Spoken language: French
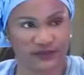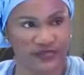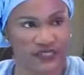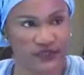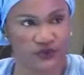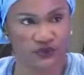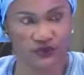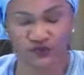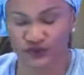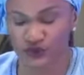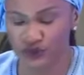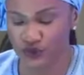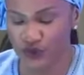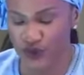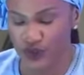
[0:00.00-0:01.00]
bien entendu,
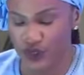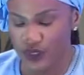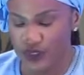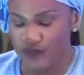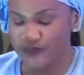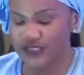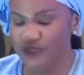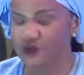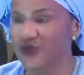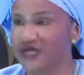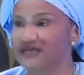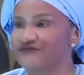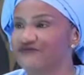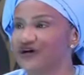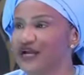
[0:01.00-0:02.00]
mais
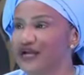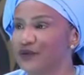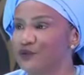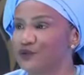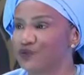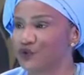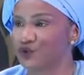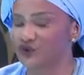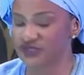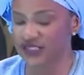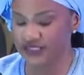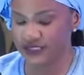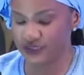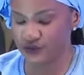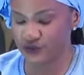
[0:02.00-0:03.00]
cela est valable pour nos
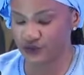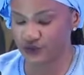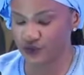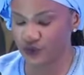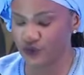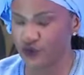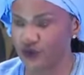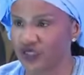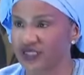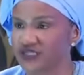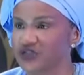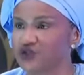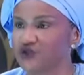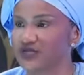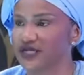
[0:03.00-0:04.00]
institutions
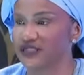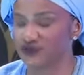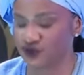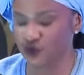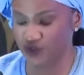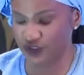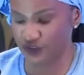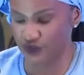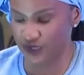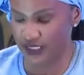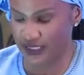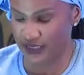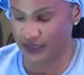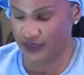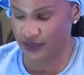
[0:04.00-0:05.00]
régionales et
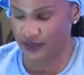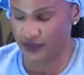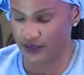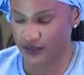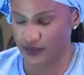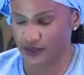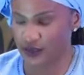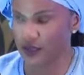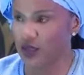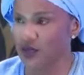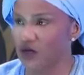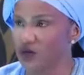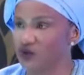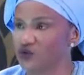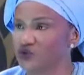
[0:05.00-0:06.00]
sous-régionales.
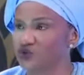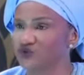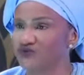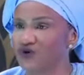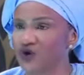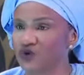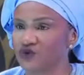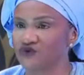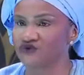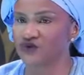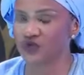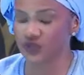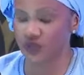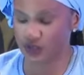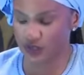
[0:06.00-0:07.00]
En zone
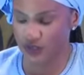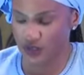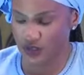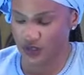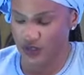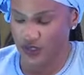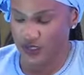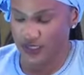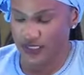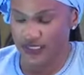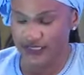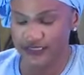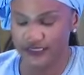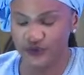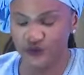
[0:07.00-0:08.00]
francophone,
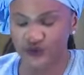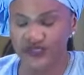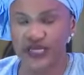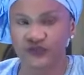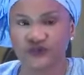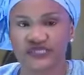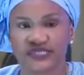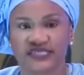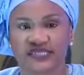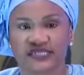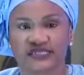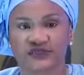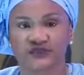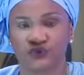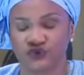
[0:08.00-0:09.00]
les résultats de ces
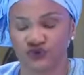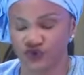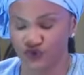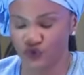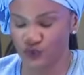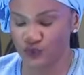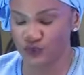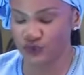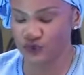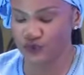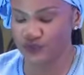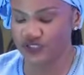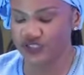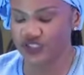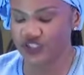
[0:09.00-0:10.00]
institutions sont plus que
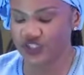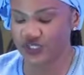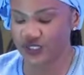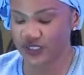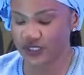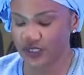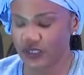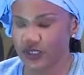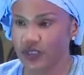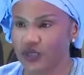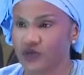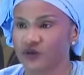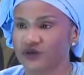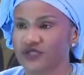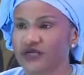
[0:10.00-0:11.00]
mitigés
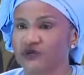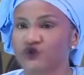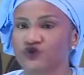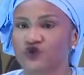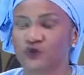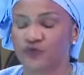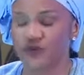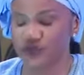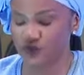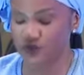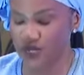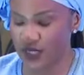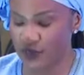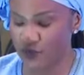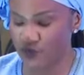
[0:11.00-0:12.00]
quand elles ne sont pas sous
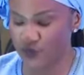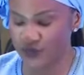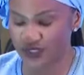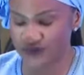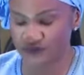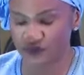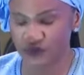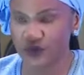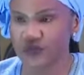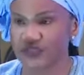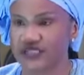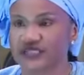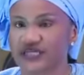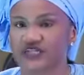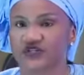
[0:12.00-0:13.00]
la coupe
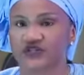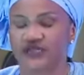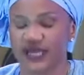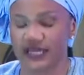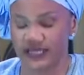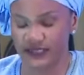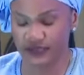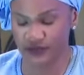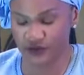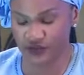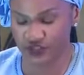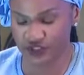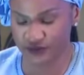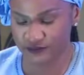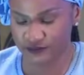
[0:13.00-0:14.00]
d'influence et d'agendas étrangers.